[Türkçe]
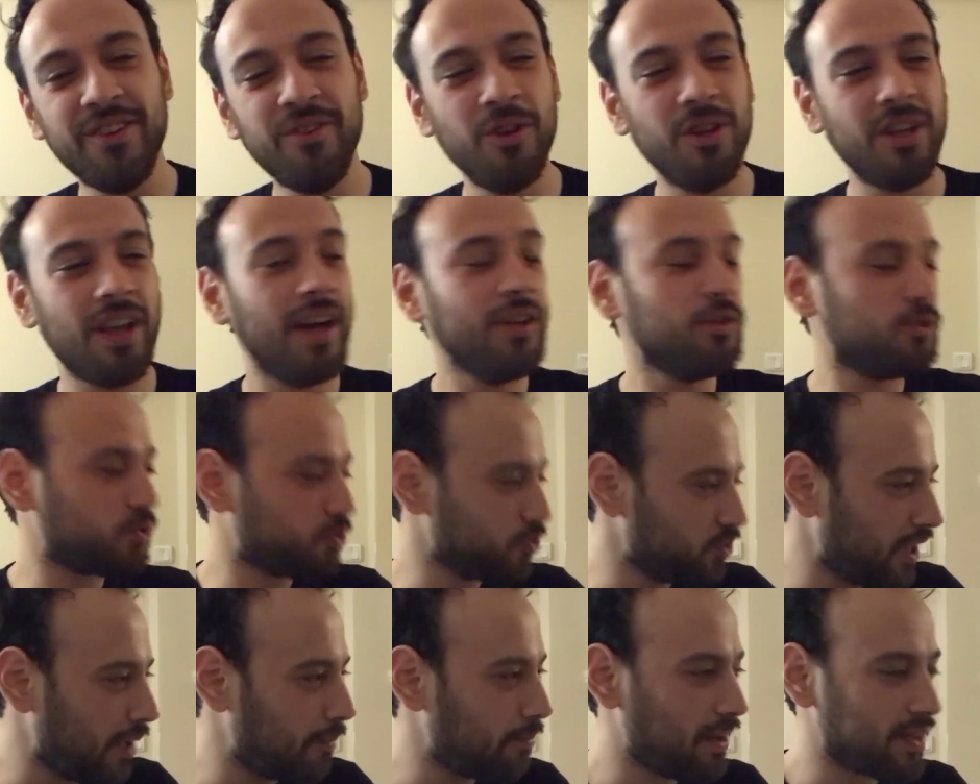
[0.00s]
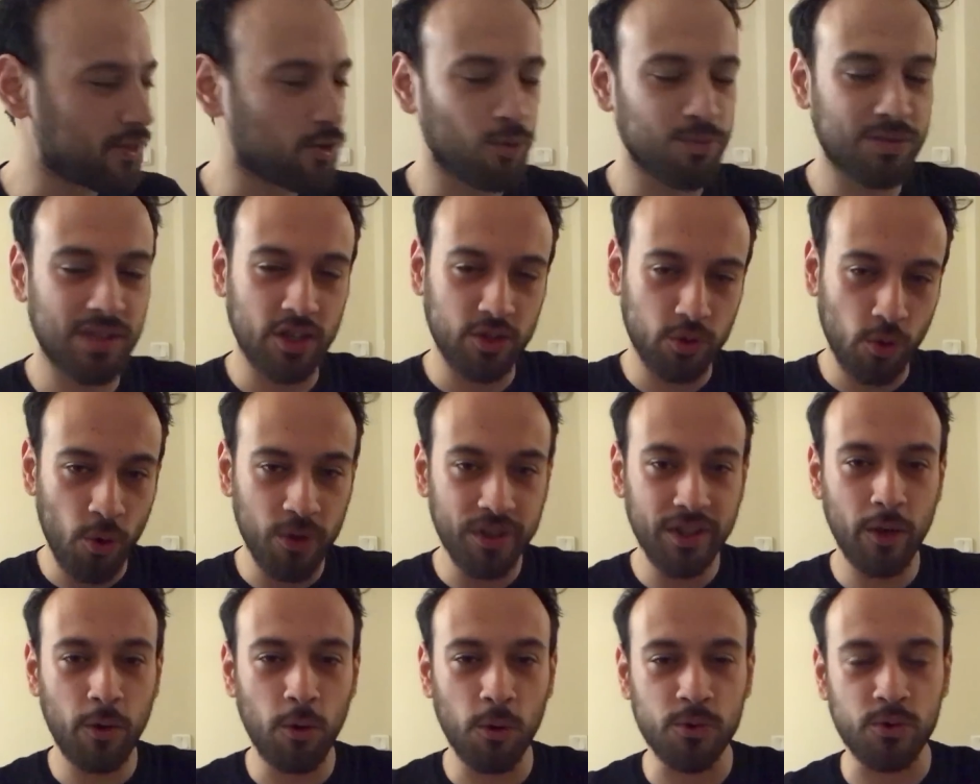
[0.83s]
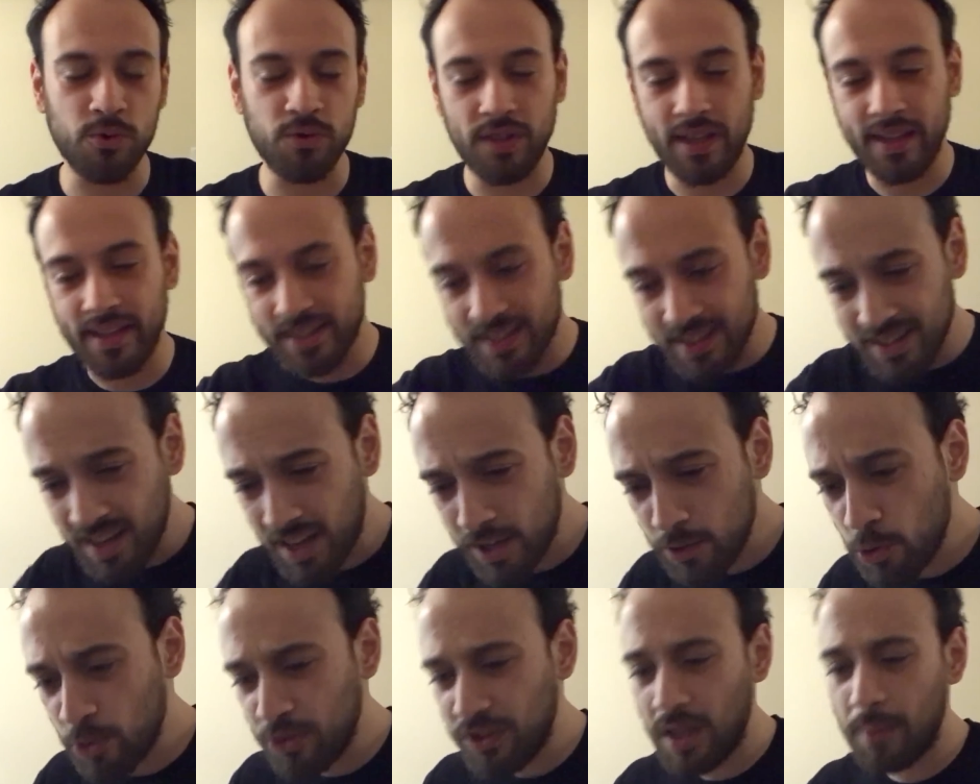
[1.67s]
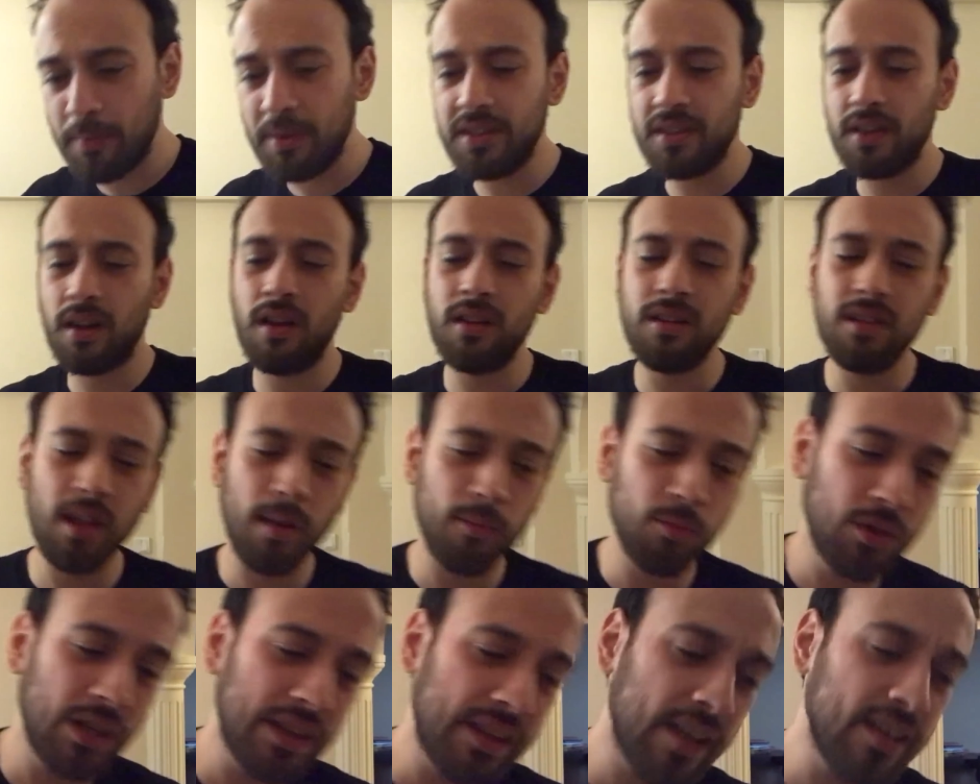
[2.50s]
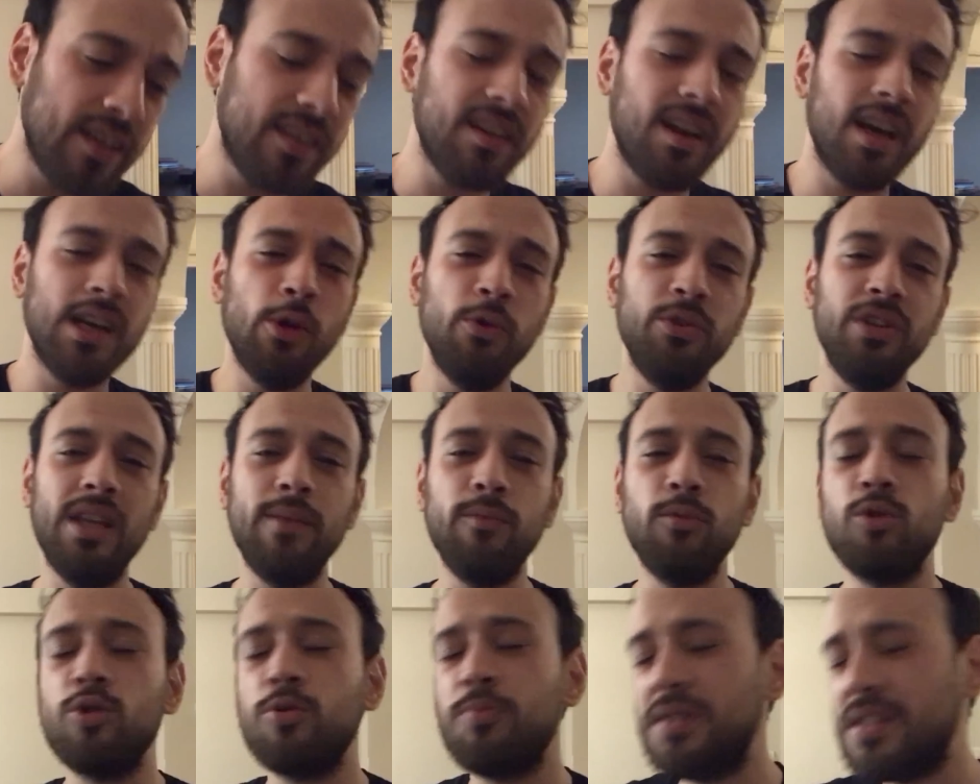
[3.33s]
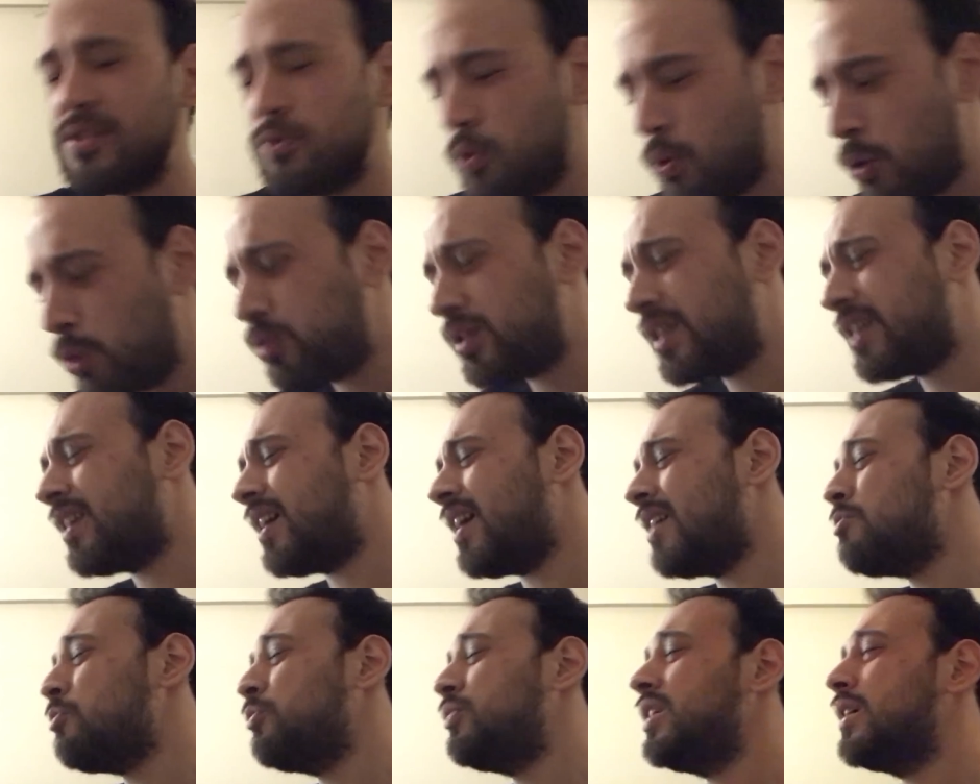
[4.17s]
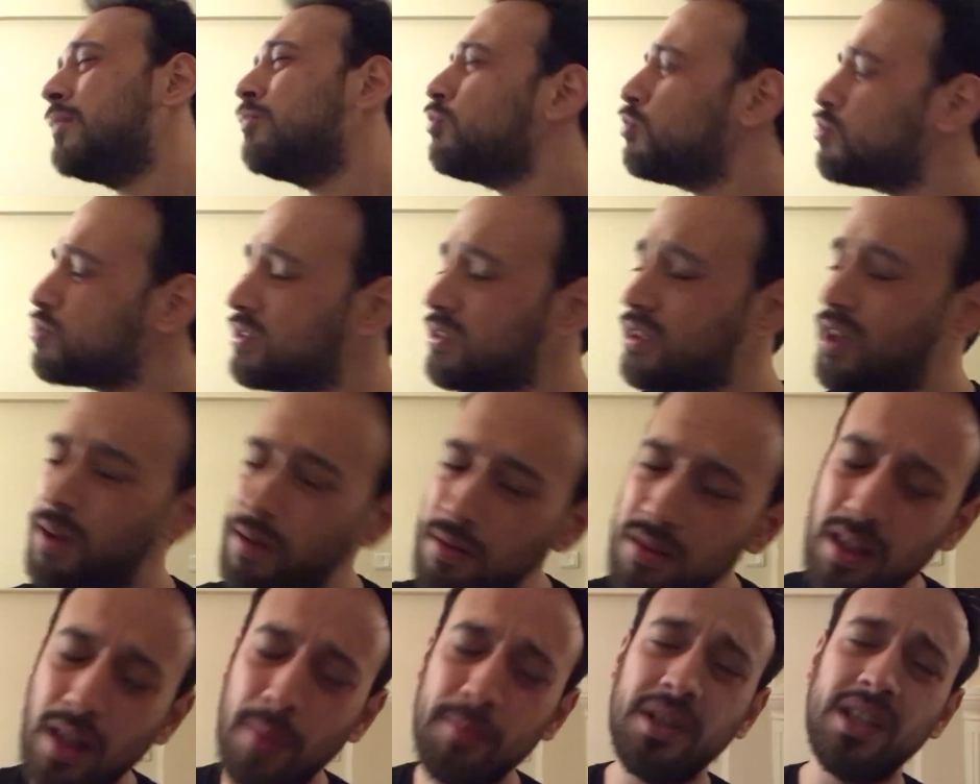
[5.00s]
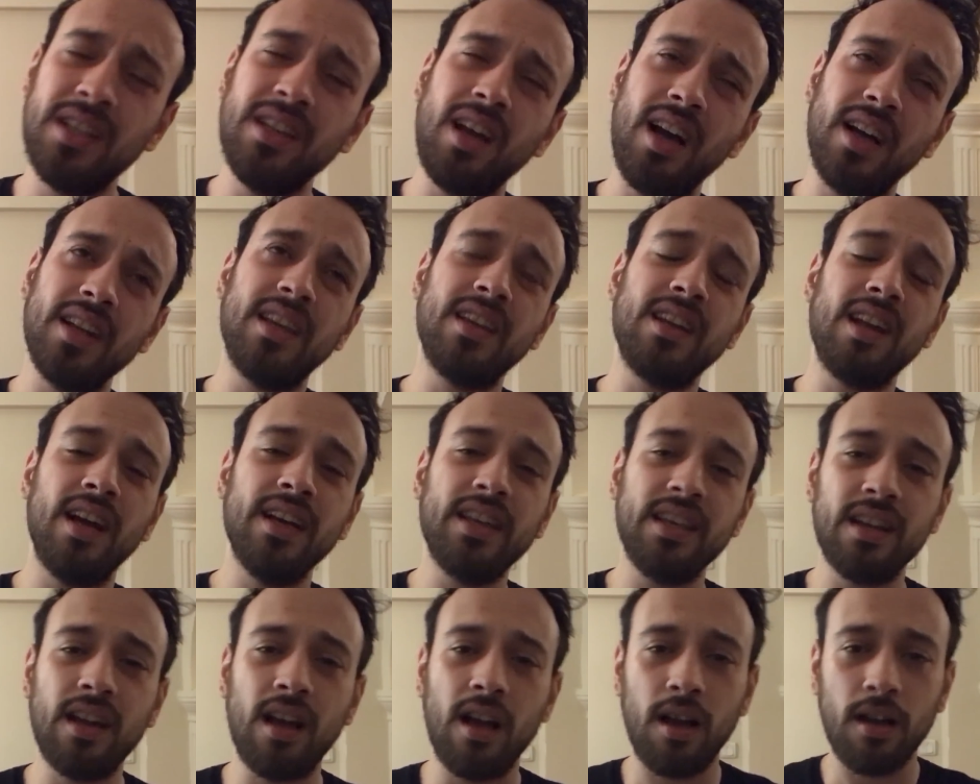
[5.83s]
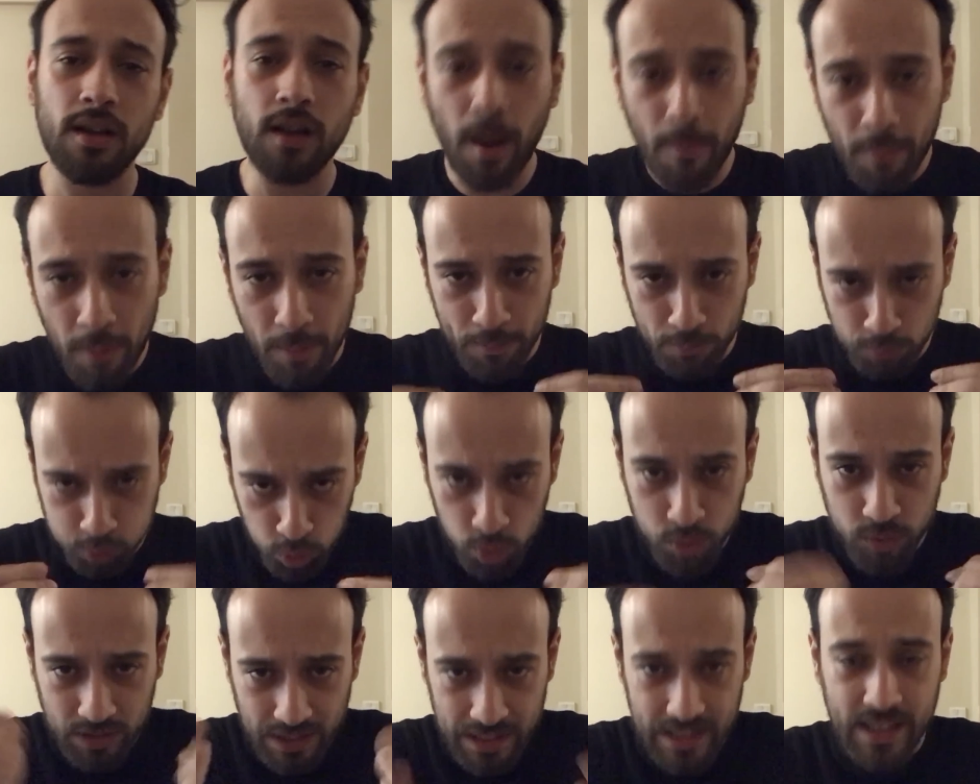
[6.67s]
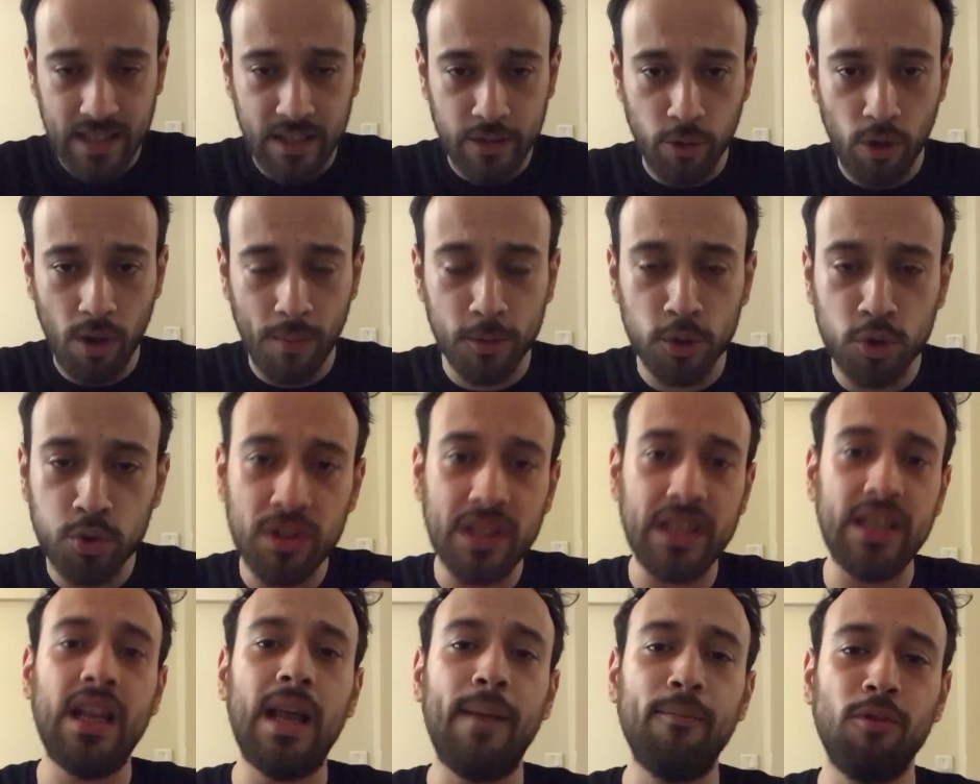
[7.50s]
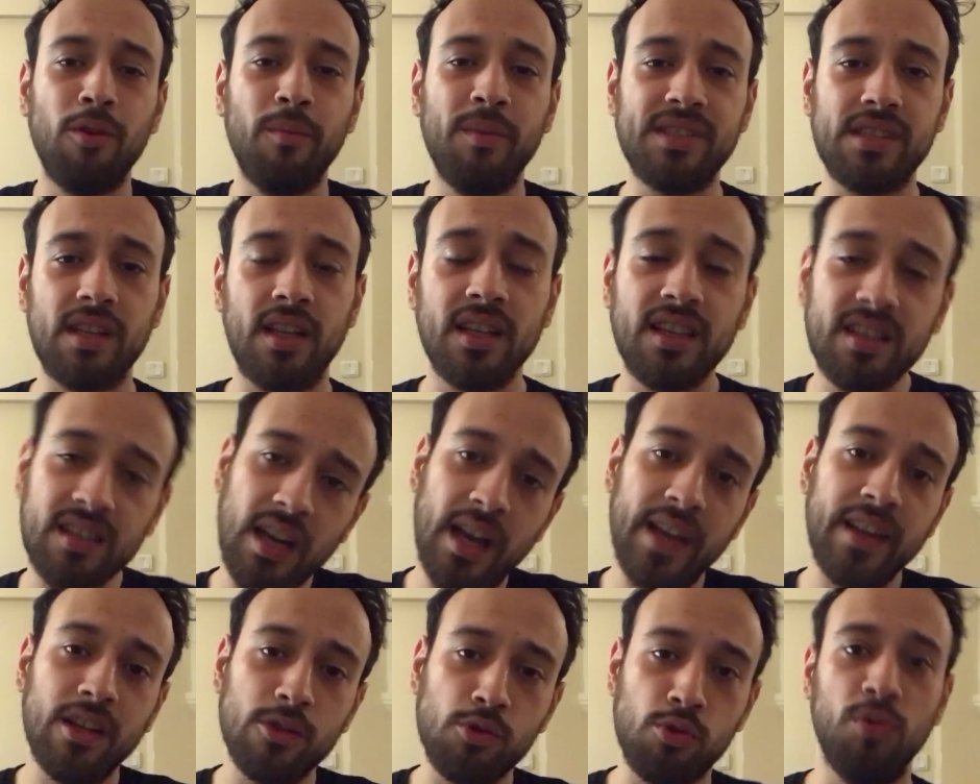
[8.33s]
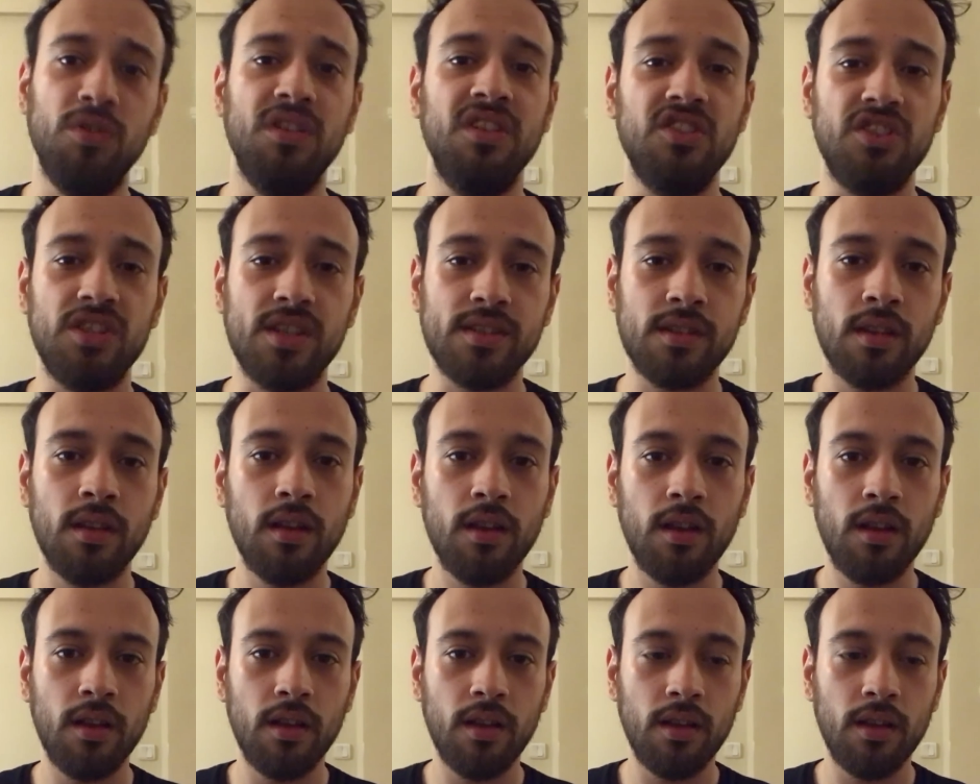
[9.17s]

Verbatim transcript: kirayı hayır şundan bahsediyorum sadece örnek olsun diye. Kirayı ödeyemedik. Allah'ım neden kirayı ödeyemiyoruz? Biz ne oldu kirayı ödeyemiyoruz? Allah'ım kira kira kira. Ama bu dilleniyor ama şu dillenmiyor mesela. Kirayı nasıl ödeyeceğiz?